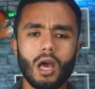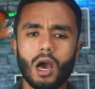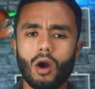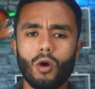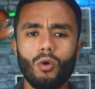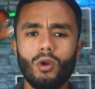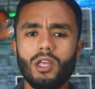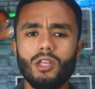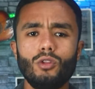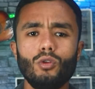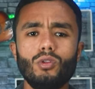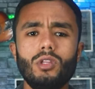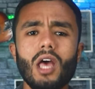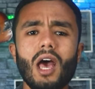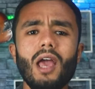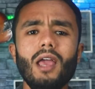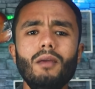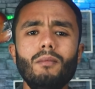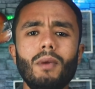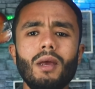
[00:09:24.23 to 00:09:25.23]
لا أريد
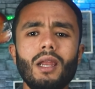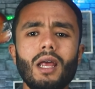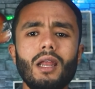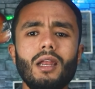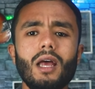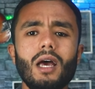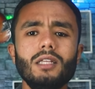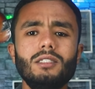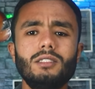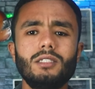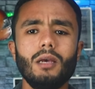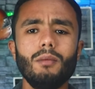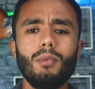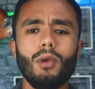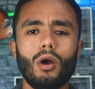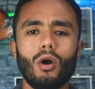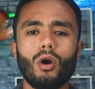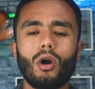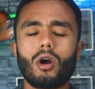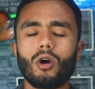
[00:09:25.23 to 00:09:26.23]
دائما أن
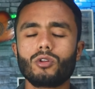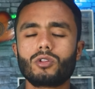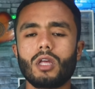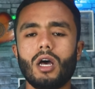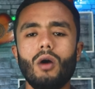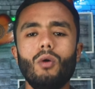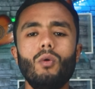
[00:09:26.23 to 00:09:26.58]
أتبع خطى